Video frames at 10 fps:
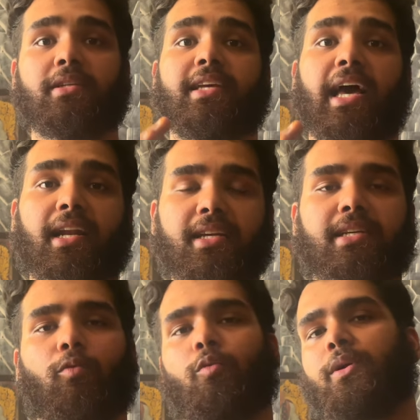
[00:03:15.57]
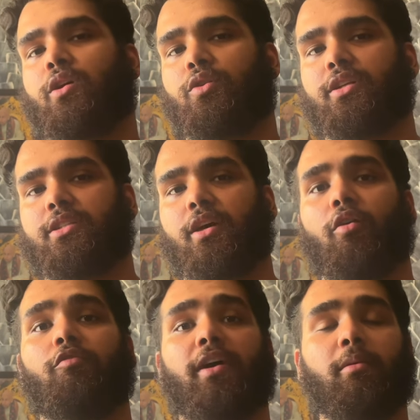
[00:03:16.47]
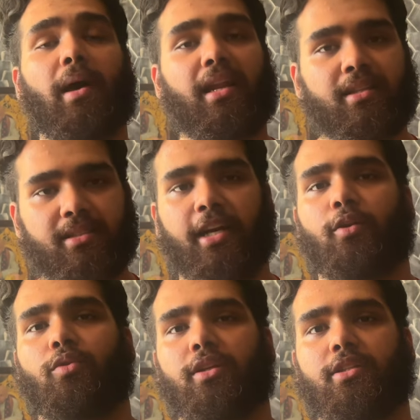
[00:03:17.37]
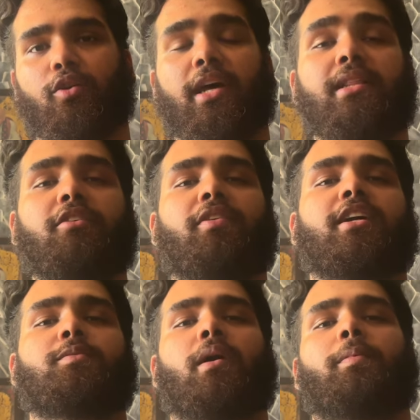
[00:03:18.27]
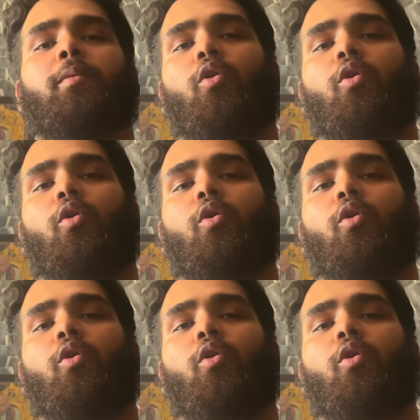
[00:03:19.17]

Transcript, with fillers: बस कैलोरीज आपको पता होनी चाहिए और वेल बैलेंस डाइट होनी चाहिए और हेल्दी फैट्स भी आपके